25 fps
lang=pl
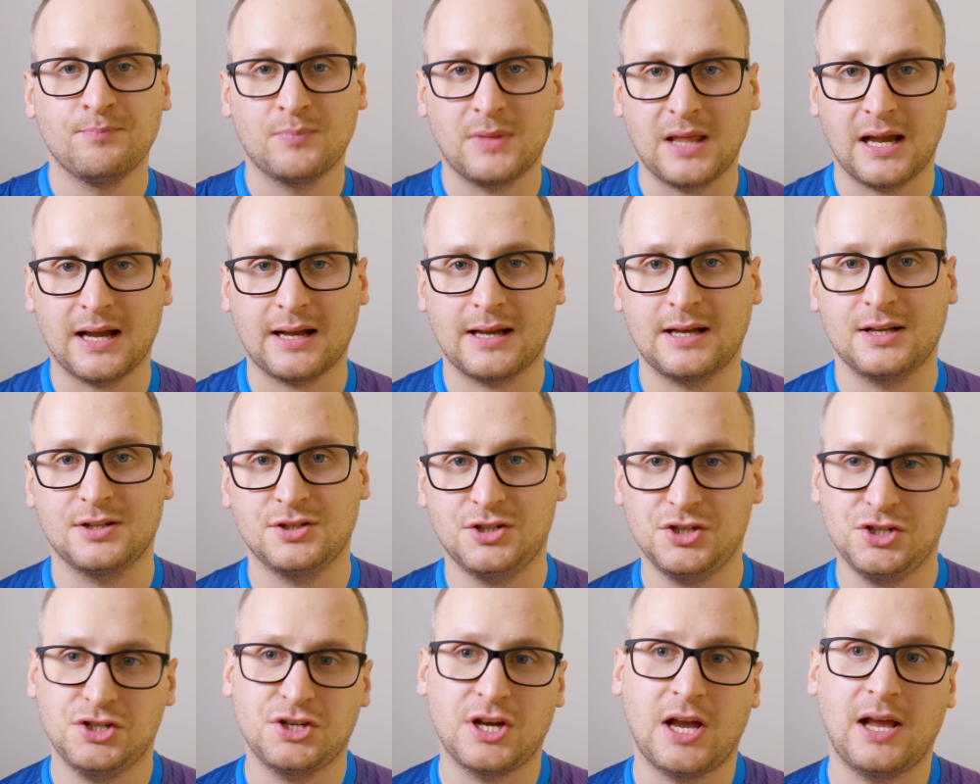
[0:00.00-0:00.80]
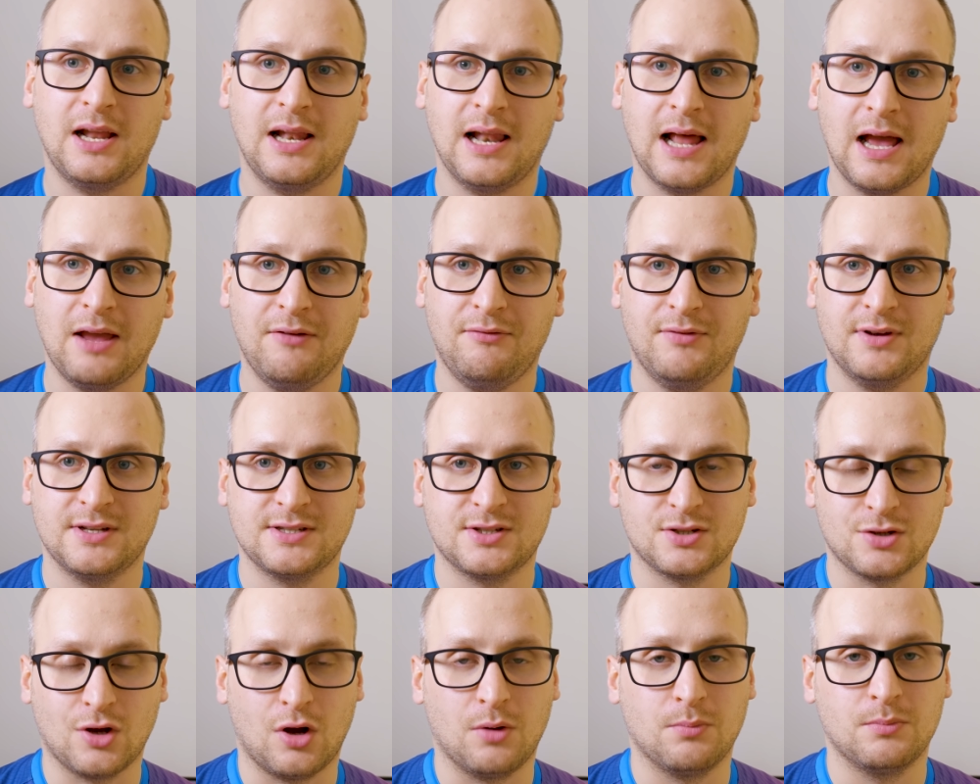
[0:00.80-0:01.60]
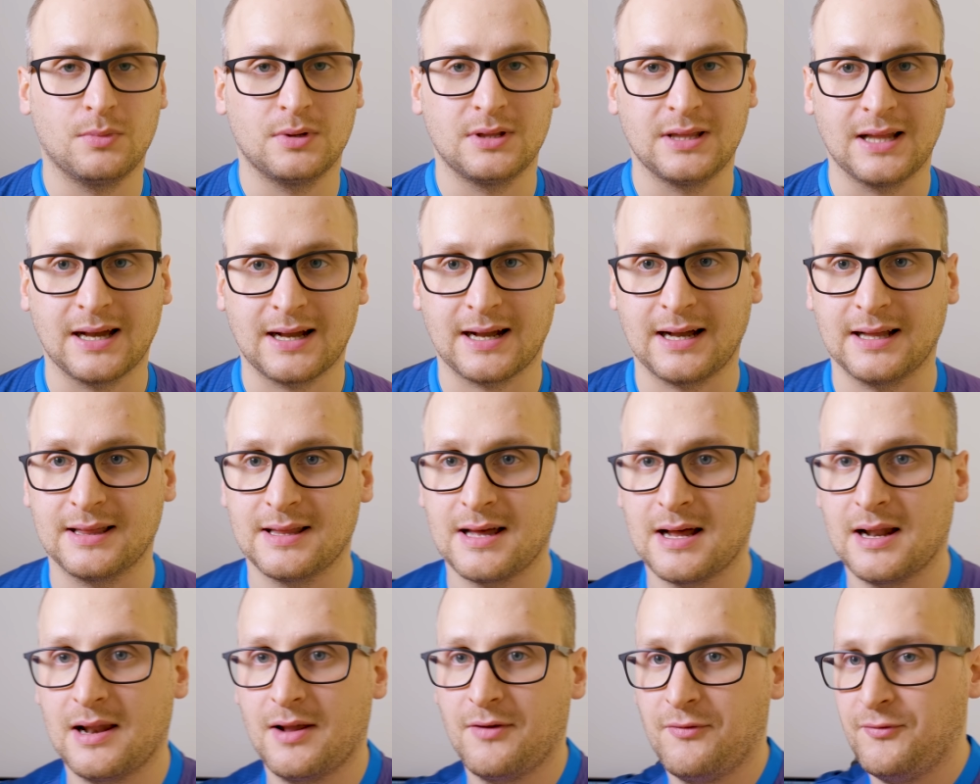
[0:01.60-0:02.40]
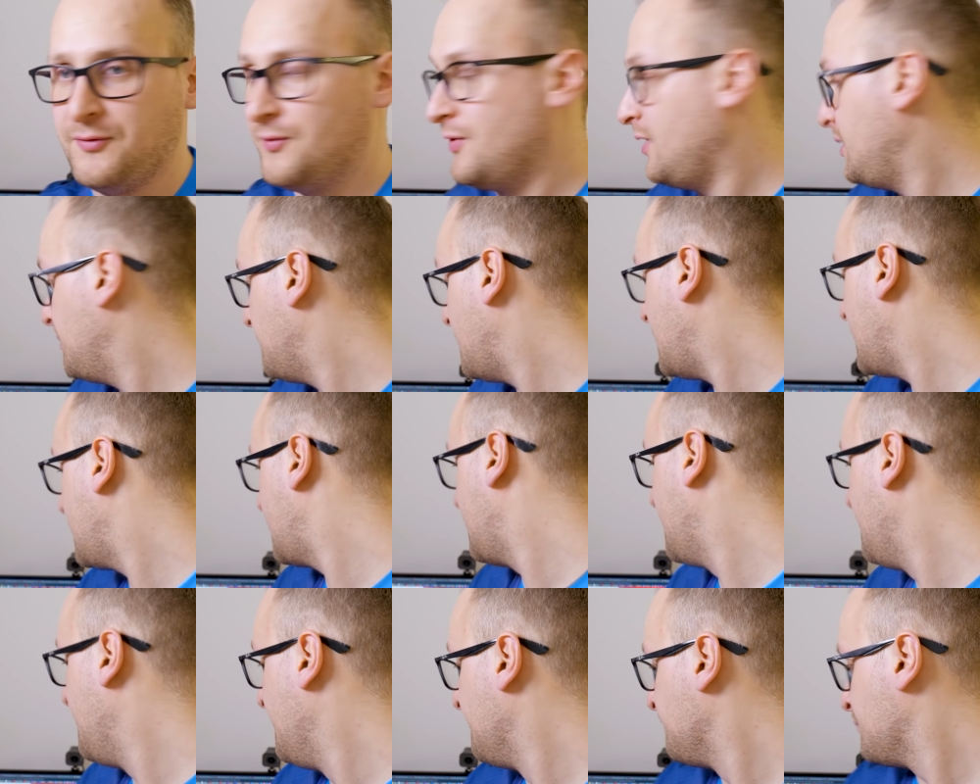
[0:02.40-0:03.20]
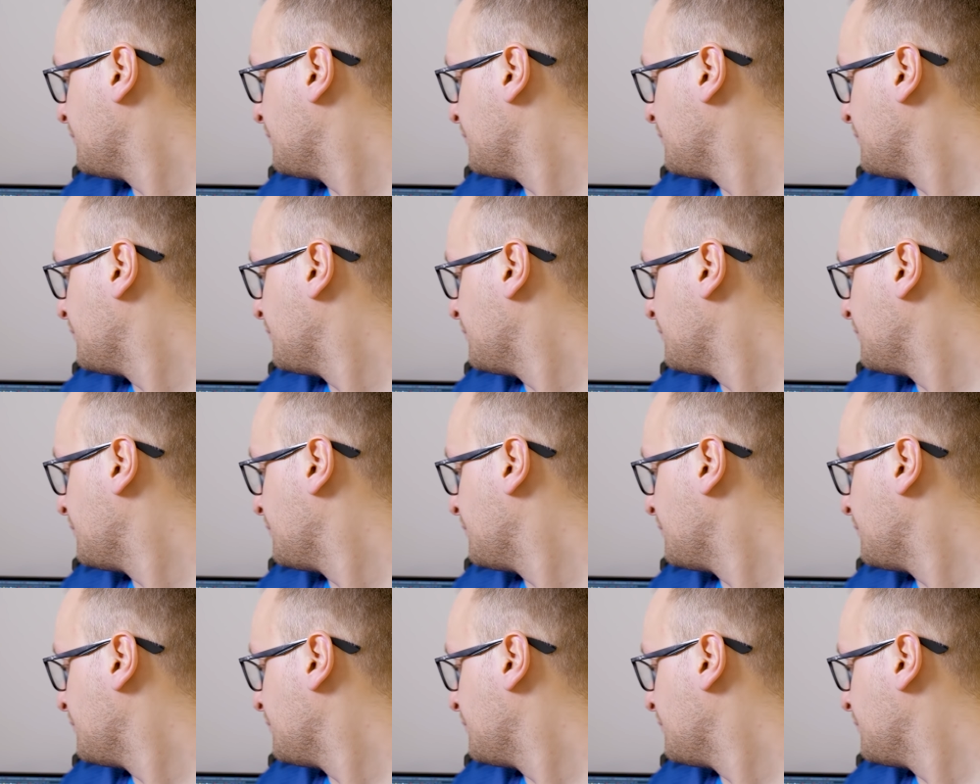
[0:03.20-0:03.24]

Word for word: Tak, dzisiaj live'y są na kanale w filmach.